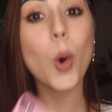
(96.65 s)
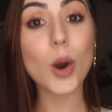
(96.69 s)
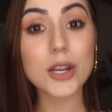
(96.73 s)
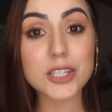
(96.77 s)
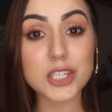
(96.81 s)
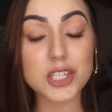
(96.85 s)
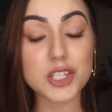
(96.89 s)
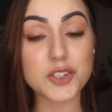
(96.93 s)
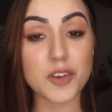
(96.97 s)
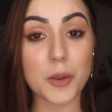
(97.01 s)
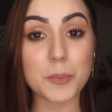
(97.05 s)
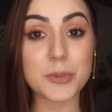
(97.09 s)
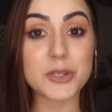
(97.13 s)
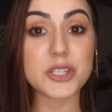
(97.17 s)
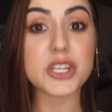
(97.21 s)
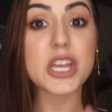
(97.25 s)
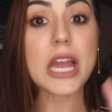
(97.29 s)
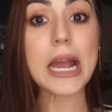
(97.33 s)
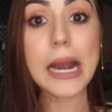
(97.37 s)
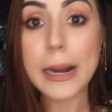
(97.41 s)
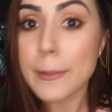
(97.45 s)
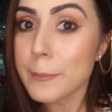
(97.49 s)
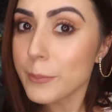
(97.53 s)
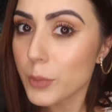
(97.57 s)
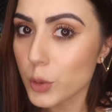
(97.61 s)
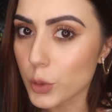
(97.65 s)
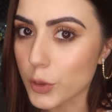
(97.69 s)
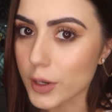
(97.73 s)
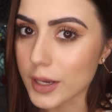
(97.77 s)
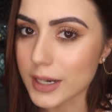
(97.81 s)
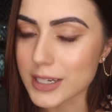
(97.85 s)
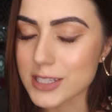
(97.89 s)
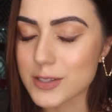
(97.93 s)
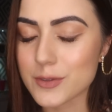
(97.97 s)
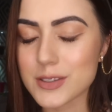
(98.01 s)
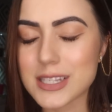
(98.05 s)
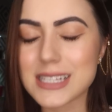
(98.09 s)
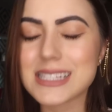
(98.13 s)
Hoje a gente vai pedir
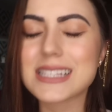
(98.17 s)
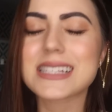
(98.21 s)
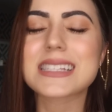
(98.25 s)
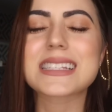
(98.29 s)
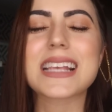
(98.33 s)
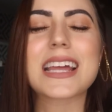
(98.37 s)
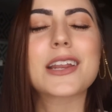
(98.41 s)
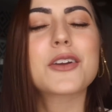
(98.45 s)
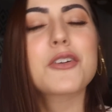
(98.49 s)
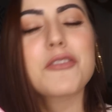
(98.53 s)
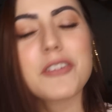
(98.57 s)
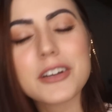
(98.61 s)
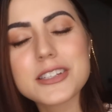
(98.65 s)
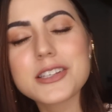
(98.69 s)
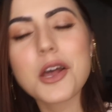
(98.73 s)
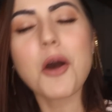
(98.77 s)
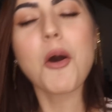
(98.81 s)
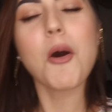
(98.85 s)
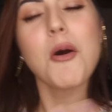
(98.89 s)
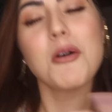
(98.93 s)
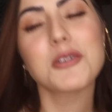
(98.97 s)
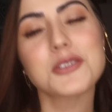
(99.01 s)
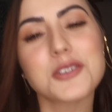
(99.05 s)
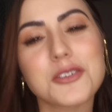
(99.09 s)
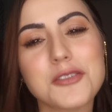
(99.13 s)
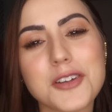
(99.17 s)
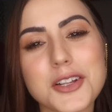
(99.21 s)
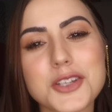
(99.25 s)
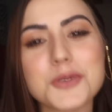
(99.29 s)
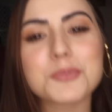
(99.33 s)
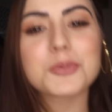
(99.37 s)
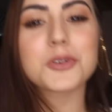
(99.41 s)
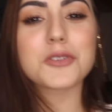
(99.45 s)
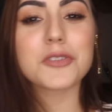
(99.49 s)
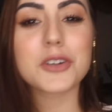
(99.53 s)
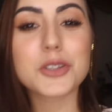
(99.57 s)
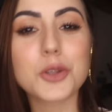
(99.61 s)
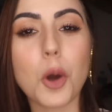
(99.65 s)
hambúrguer. Se você vocês quiserem que eu faça outro
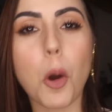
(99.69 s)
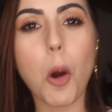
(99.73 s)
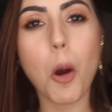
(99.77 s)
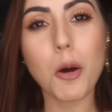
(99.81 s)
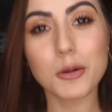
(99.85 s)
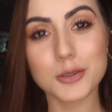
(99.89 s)
vídeo provando